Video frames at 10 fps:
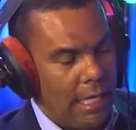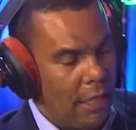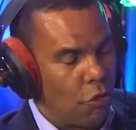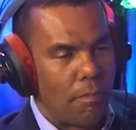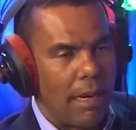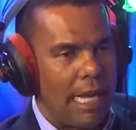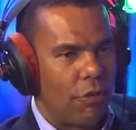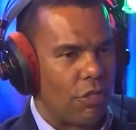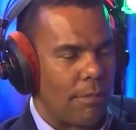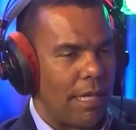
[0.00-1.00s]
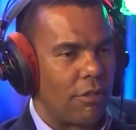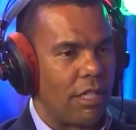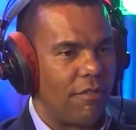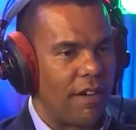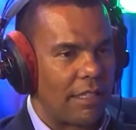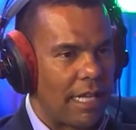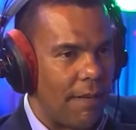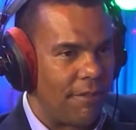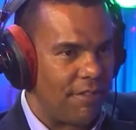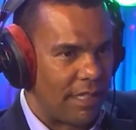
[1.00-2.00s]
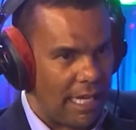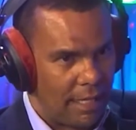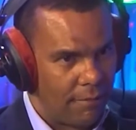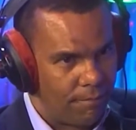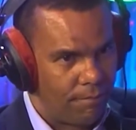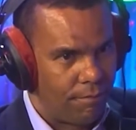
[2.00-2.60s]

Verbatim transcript: E num bairro chamado Givat Hamivtar,